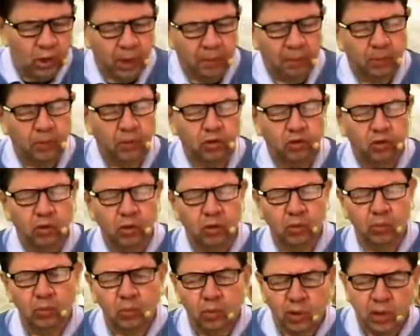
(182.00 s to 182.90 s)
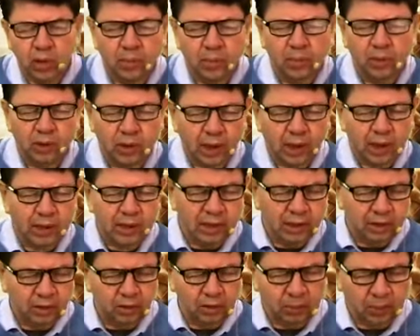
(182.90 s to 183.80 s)
una porción muy
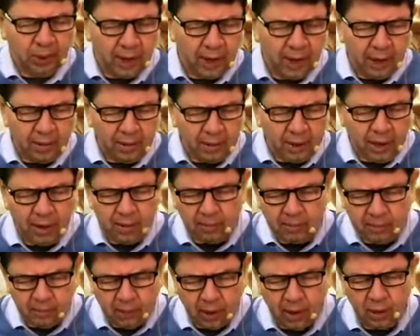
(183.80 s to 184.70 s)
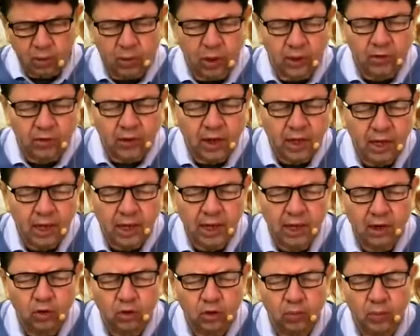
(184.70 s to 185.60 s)
importante de tu palabra. Hay una serie
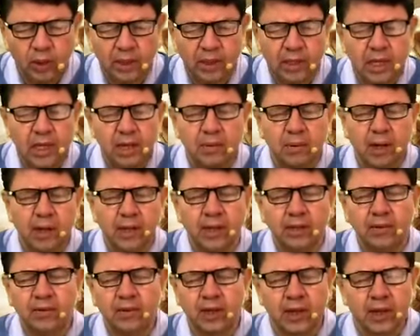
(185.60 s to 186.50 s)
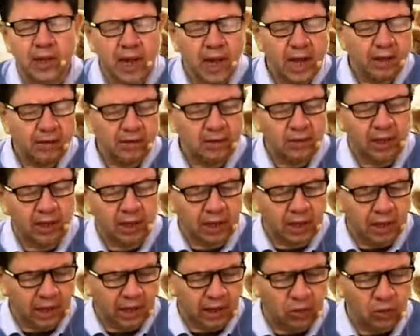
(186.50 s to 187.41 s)
de normativas, de enseñanzas,
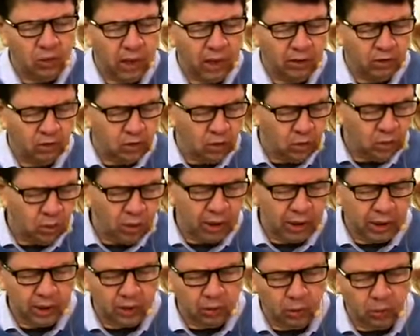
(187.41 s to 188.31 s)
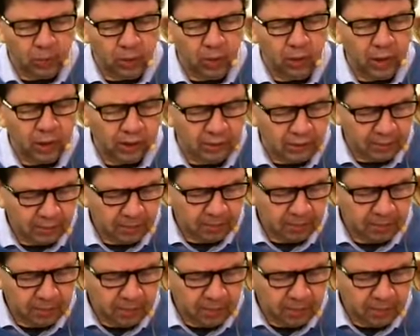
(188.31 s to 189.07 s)
de regulaciones que tú pones